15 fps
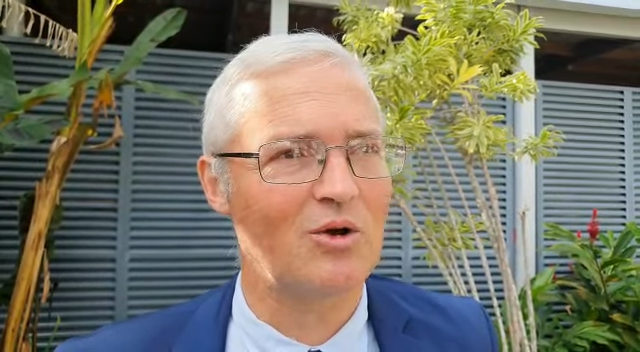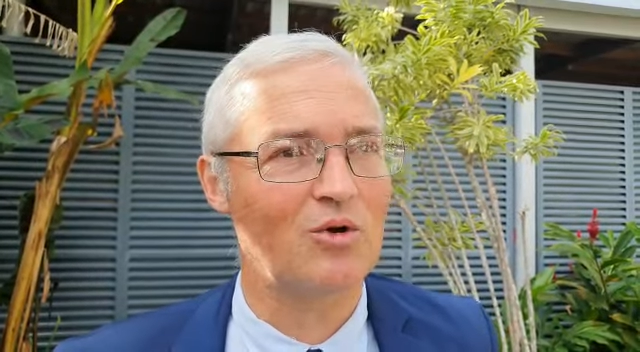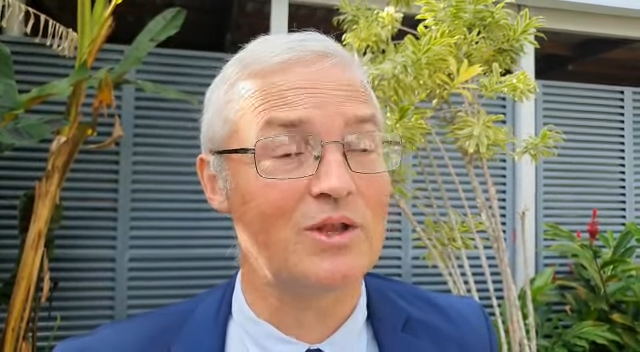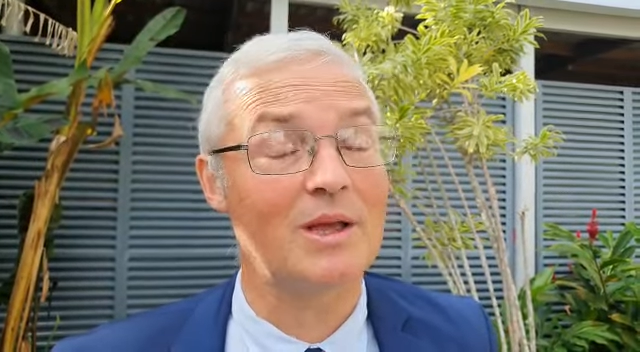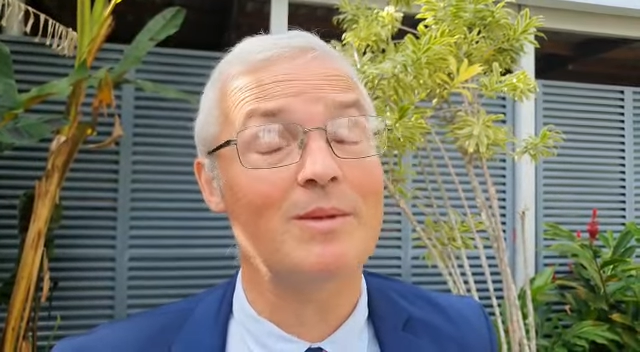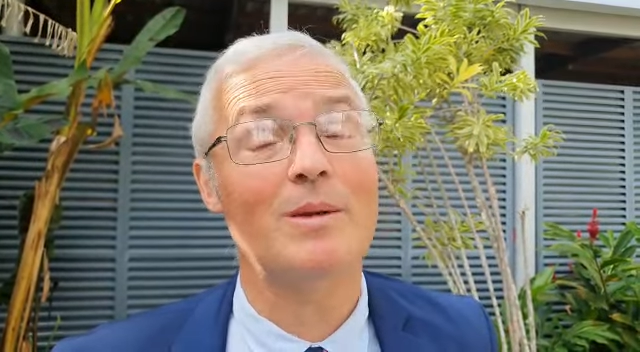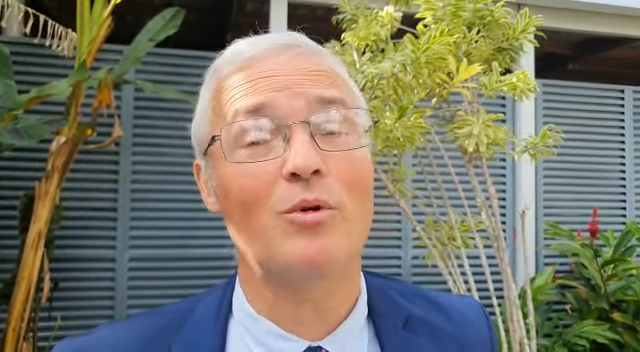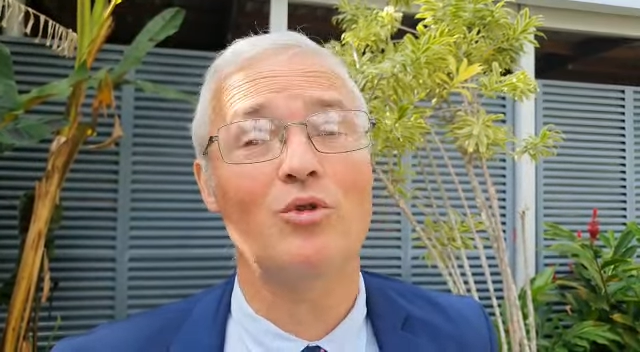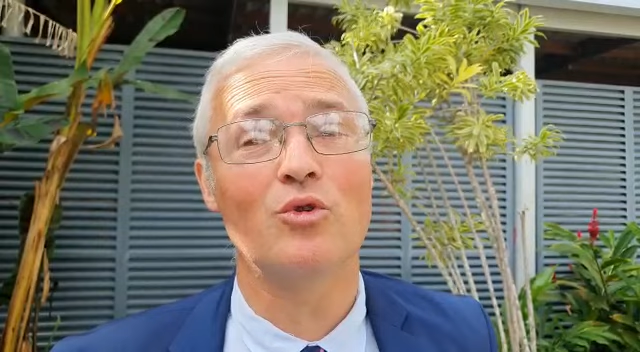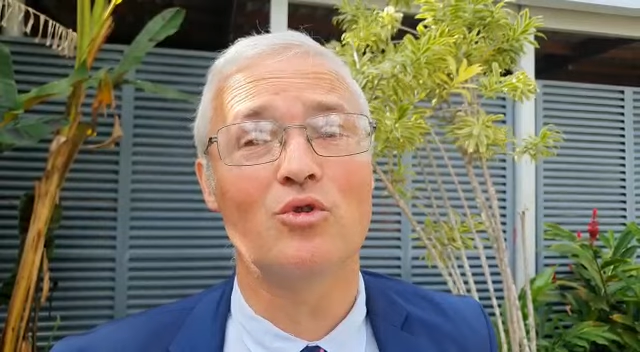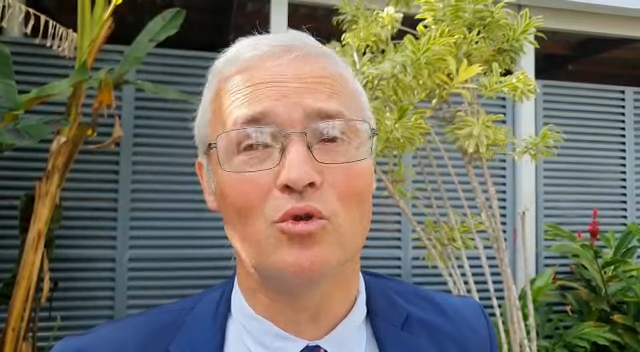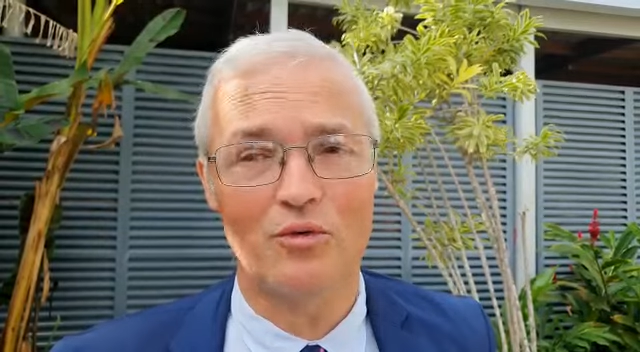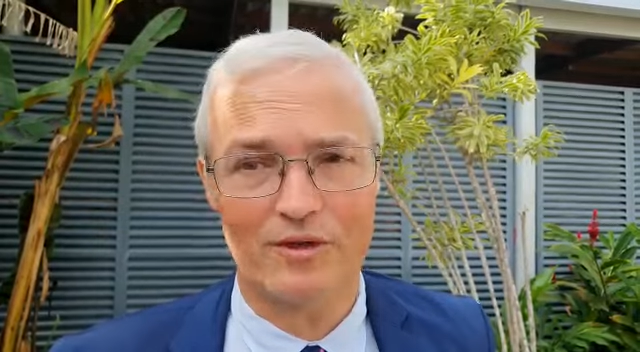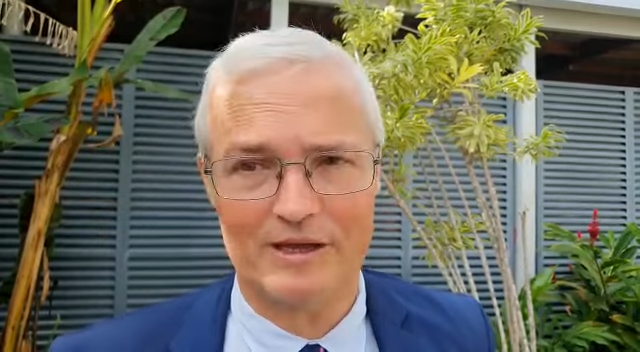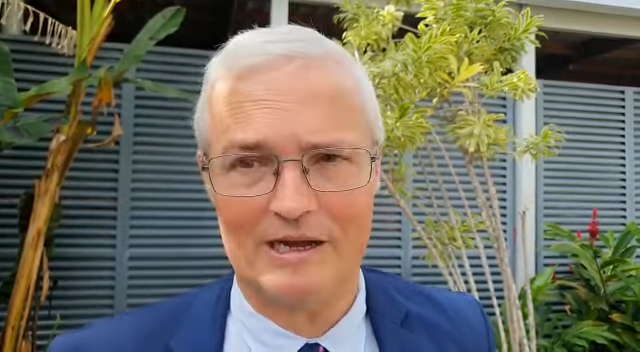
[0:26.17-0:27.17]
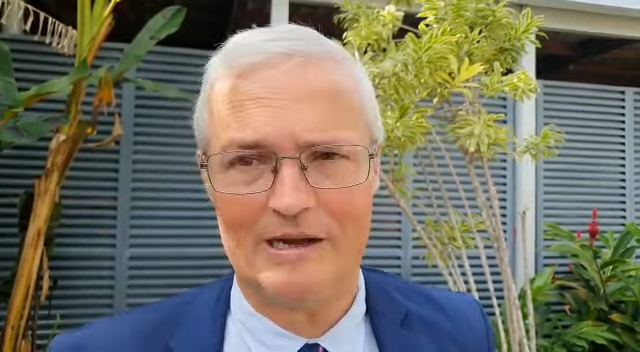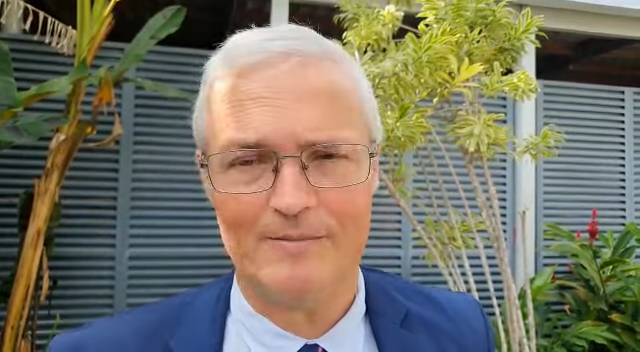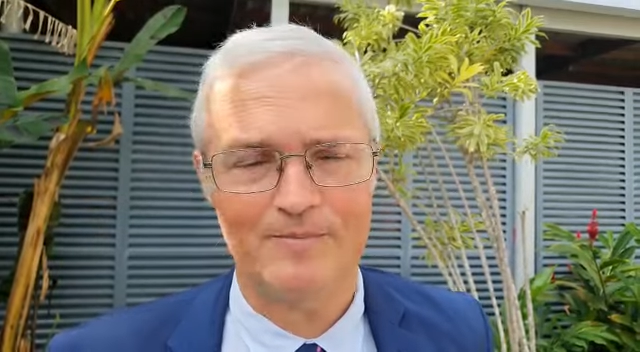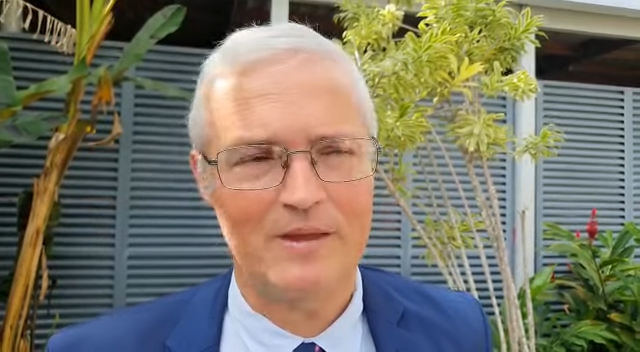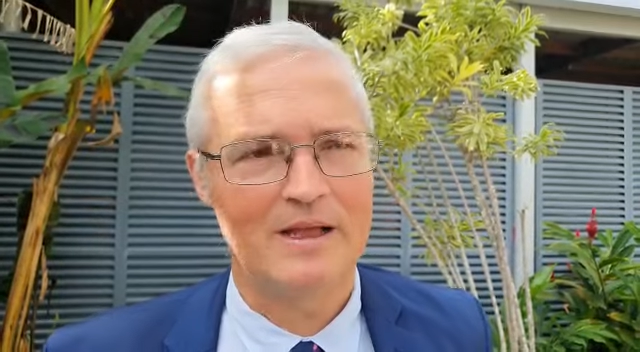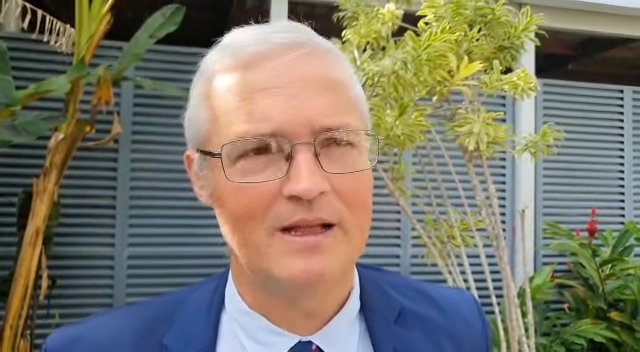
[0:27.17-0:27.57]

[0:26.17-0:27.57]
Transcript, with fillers: en termes d'abord de constat